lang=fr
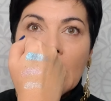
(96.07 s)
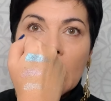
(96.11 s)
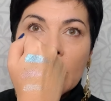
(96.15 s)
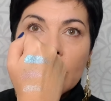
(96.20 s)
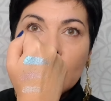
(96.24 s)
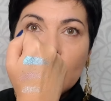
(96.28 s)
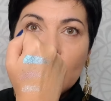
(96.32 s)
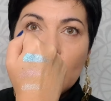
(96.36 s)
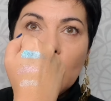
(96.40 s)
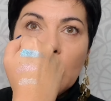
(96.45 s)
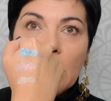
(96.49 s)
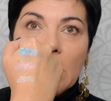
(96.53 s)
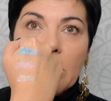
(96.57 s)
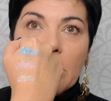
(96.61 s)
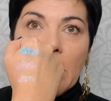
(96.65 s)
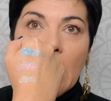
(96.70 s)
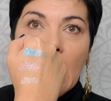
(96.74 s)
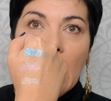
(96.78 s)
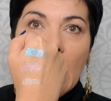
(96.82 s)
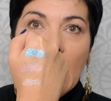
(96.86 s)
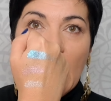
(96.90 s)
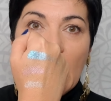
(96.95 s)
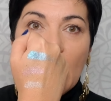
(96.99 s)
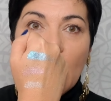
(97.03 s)
Sublime.
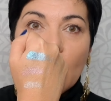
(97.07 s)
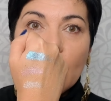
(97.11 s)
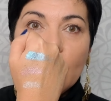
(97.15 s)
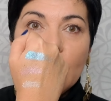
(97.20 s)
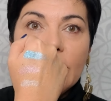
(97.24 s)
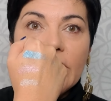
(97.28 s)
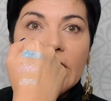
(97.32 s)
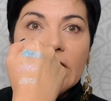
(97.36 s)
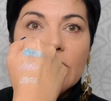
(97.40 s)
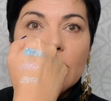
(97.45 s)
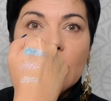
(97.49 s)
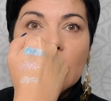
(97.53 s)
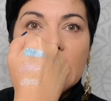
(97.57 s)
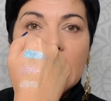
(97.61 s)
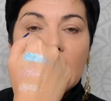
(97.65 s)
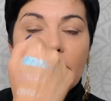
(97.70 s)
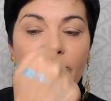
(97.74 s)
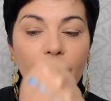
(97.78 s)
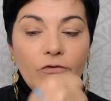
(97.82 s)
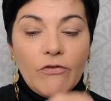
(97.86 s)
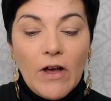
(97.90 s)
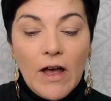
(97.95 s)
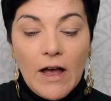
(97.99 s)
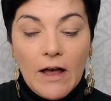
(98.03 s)
Alors, vous êtes sur des
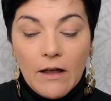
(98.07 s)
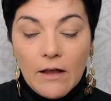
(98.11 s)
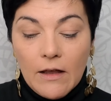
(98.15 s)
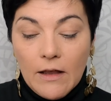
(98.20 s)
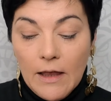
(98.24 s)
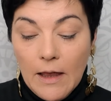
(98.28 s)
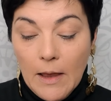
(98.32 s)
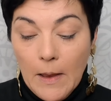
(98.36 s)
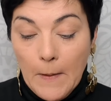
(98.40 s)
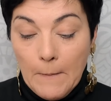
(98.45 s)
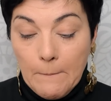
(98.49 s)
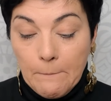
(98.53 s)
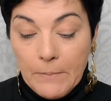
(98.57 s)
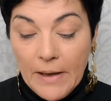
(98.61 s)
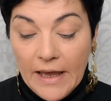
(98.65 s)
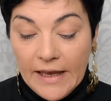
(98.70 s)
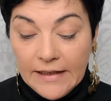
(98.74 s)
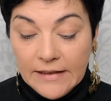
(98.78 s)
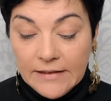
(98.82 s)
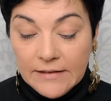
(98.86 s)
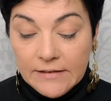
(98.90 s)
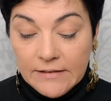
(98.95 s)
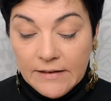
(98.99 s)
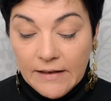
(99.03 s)
phares
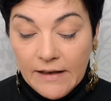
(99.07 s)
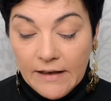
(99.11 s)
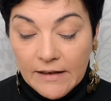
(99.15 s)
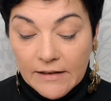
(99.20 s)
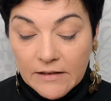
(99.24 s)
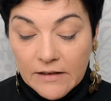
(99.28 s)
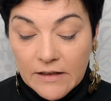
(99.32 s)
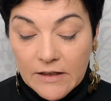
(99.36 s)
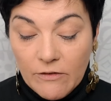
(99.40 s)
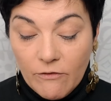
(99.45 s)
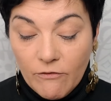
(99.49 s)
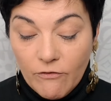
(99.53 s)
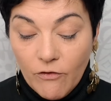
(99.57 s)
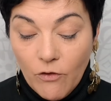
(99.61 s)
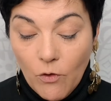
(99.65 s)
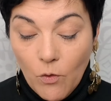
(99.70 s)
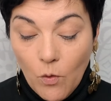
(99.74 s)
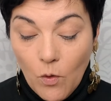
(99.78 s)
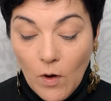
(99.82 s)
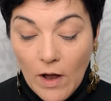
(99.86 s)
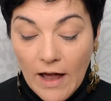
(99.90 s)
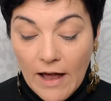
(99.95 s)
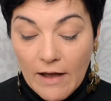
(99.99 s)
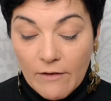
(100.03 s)
pailletés qui
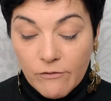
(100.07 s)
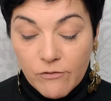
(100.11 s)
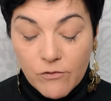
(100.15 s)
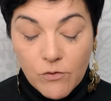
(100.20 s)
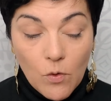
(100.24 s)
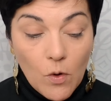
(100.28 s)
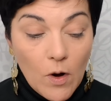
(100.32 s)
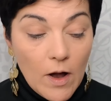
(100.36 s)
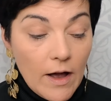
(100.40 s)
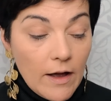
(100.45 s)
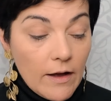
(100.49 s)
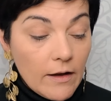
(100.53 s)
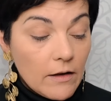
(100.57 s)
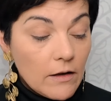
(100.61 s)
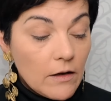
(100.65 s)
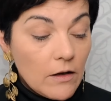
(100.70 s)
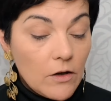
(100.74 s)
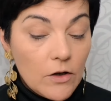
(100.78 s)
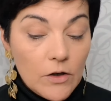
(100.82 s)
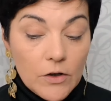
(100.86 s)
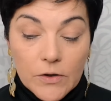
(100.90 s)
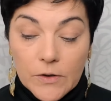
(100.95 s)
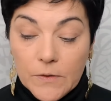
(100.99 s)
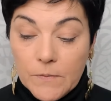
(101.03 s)
vont avoir
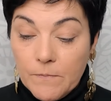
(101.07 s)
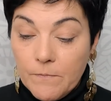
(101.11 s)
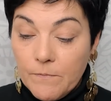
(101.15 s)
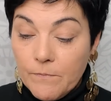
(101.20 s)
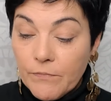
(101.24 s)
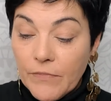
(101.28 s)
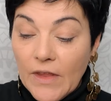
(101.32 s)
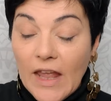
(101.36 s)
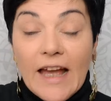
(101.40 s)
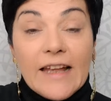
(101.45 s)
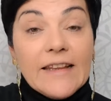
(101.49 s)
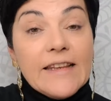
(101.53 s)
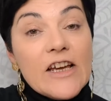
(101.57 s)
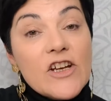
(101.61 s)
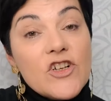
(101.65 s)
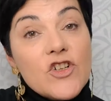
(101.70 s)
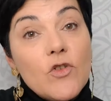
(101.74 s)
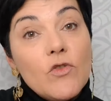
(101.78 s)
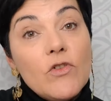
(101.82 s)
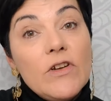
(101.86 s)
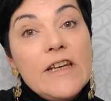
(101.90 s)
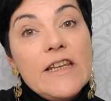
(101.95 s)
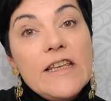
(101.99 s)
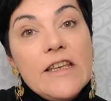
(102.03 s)
euh, un
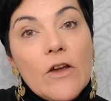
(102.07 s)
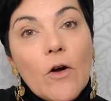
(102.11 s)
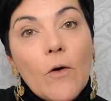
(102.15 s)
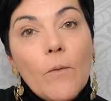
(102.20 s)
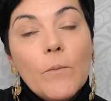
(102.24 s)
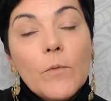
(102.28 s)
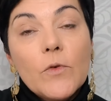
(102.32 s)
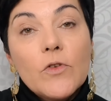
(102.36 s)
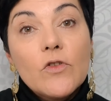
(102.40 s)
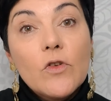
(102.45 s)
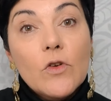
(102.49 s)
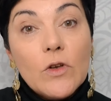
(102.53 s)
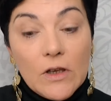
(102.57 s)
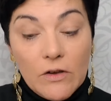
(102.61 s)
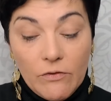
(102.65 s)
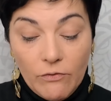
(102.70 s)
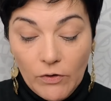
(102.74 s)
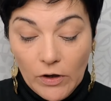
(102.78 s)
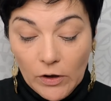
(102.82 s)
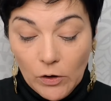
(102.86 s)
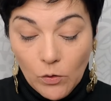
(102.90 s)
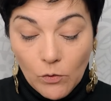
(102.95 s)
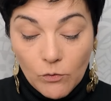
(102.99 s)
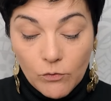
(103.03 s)
agent liant, ce qui
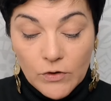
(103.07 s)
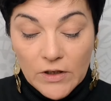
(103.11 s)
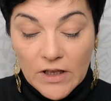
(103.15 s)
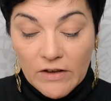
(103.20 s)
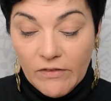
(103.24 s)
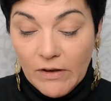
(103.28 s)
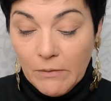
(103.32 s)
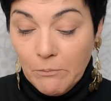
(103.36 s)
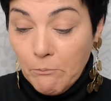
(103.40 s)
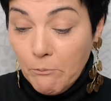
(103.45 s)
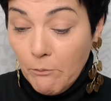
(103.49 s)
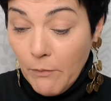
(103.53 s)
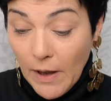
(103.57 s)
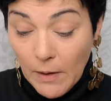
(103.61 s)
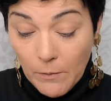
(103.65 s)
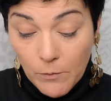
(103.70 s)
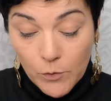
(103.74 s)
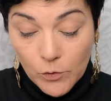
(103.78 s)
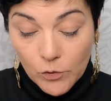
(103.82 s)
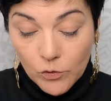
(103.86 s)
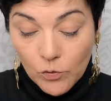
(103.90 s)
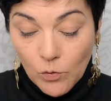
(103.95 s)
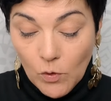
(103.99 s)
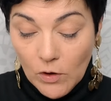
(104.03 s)
fait que vous n'avez
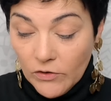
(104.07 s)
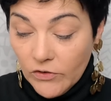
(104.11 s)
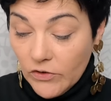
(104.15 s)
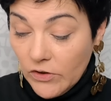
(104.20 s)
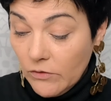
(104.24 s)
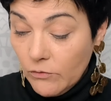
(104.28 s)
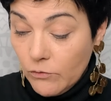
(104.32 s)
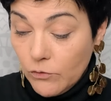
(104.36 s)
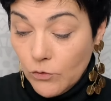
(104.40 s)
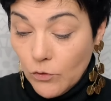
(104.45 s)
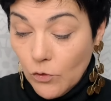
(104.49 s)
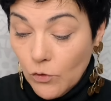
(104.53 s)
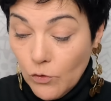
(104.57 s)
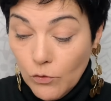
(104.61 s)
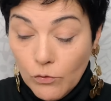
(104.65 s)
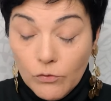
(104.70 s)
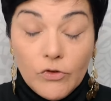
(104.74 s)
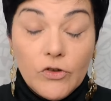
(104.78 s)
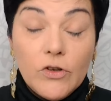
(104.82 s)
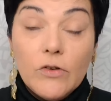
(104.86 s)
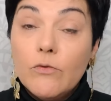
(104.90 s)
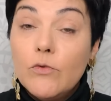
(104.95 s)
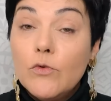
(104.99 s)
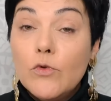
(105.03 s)
besoin, si vous ne,
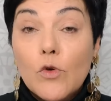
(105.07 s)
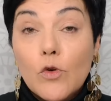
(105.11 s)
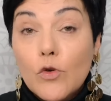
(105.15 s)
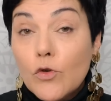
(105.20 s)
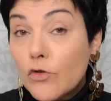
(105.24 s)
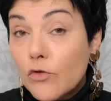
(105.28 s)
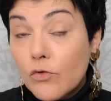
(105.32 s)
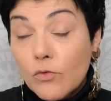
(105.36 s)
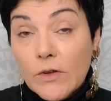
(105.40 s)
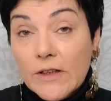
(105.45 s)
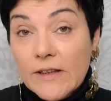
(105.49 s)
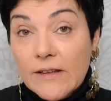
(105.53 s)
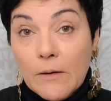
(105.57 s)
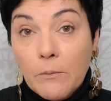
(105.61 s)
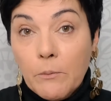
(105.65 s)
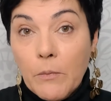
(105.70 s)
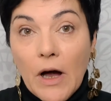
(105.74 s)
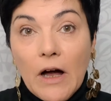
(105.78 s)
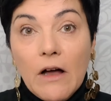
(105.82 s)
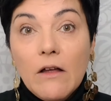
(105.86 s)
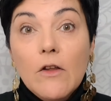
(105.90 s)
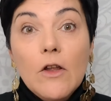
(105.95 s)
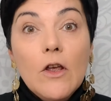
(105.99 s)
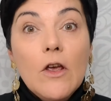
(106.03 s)
si vous ne le souhaitez
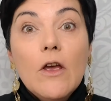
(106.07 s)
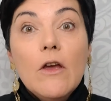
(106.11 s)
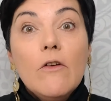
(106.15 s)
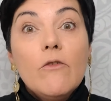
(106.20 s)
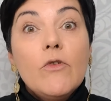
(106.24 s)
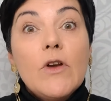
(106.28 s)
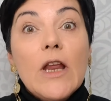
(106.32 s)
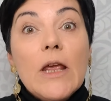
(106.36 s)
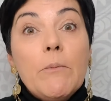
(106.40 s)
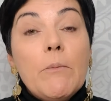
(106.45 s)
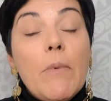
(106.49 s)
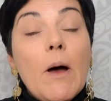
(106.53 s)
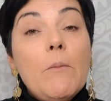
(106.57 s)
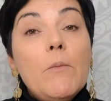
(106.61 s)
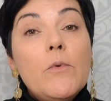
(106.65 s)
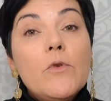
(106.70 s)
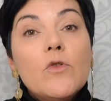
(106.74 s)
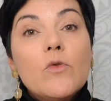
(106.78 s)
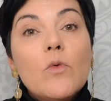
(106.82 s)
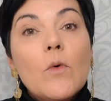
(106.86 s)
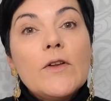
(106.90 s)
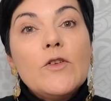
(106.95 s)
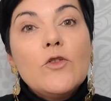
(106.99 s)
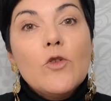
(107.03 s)
pas, vous n'avez pas
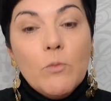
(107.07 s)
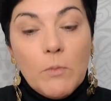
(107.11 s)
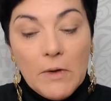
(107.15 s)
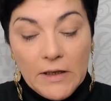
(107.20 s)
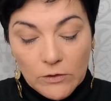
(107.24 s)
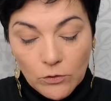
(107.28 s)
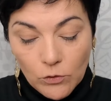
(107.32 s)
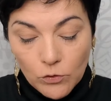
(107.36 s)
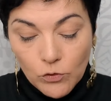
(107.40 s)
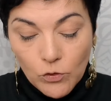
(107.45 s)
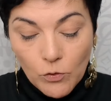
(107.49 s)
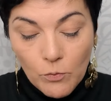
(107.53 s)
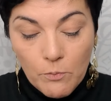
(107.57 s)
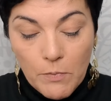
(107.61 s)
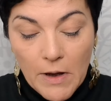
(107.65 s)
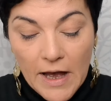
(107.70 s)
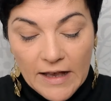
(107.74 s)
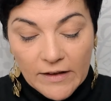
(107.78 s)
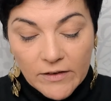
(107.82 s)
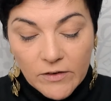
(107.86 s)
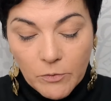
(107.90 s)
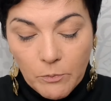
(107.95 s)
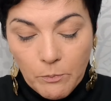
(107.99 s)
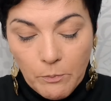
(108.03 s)
besoin de mettre de
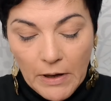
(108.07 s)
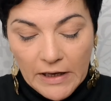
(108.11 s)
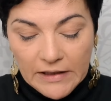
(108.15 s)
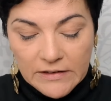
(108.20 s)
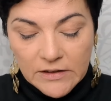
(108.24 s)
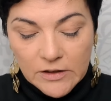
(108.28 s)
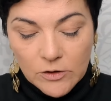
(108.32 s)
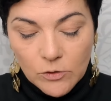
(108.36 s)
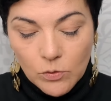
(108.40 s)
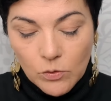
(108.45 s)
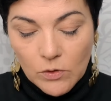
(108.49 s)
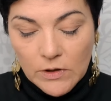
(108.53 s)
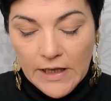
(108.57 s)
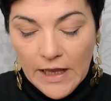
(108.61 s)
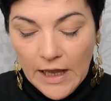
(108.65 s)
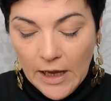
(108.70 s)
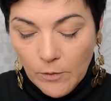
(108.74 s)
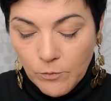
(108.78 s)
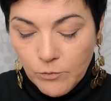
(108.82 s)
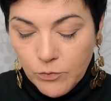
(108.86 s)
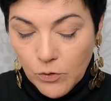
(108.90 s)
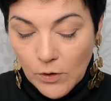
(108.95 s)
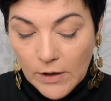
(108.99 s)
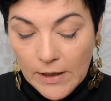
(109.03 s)
base
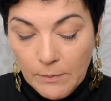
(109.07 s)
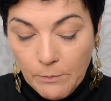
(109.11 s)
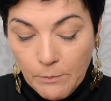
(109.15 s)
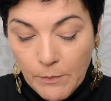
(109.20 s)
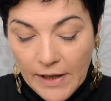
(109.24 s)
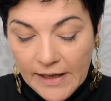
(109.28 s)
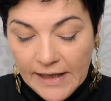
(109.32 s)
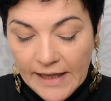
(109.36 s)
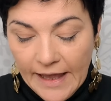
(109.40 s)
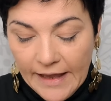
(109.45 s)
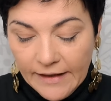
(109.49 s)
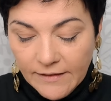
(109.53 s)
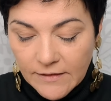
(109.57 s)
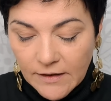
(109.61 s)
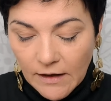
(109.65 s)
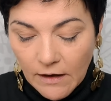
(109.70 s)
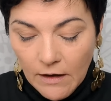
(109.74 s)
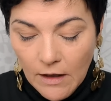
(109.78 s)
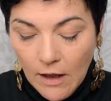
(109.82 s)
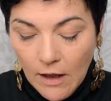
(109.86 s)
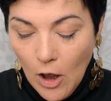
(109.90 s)
particulière pour les paillettes.